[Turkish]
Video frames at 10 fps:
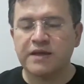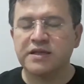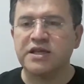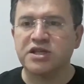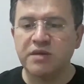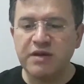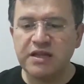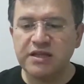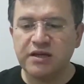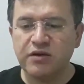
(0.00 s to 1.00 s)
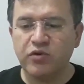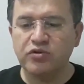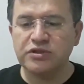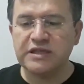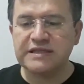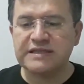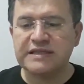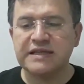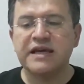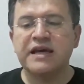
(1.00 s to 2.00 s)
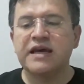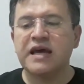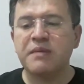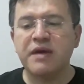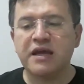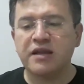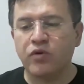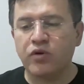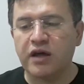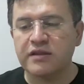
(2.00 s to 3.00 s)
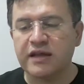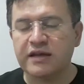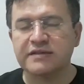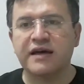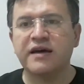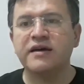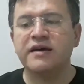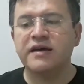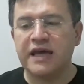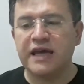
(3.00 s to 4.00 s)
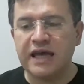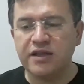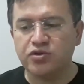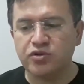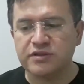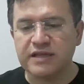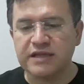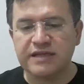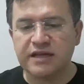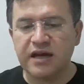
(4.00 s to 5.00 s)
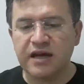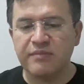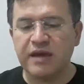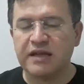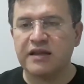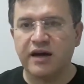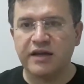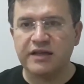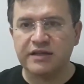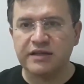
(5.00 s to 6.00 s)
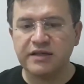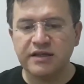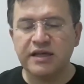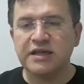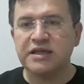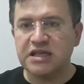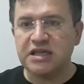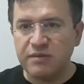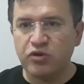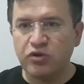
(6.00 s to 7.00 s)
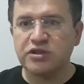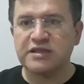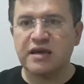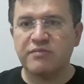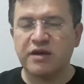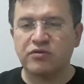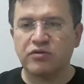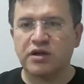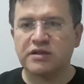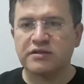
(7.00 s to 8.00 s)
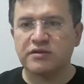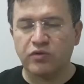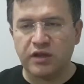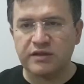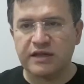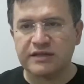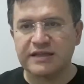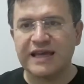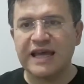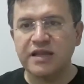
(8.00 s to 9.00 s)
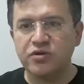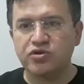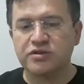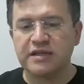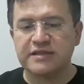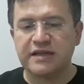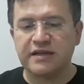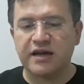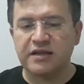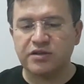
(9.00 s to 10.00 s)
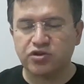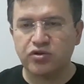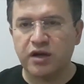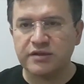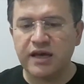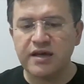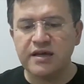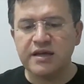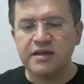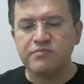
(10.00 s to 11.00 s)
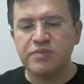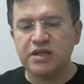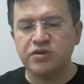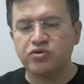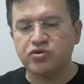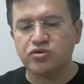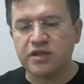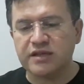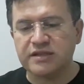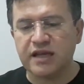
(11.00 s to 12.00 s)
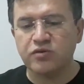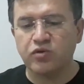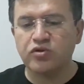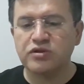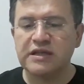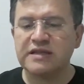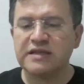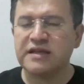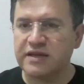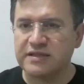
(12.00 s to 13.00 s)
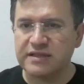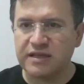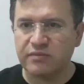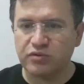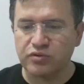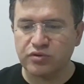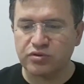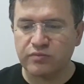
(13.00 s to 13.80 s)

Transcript: 2000 yılı öncesi emekli olanlarda en düşük SSK emekli aylığı 2000 öncesi emekli olanlarda en düşük SSK ile şu anda 1389 lira seviyesinde bulunuyor.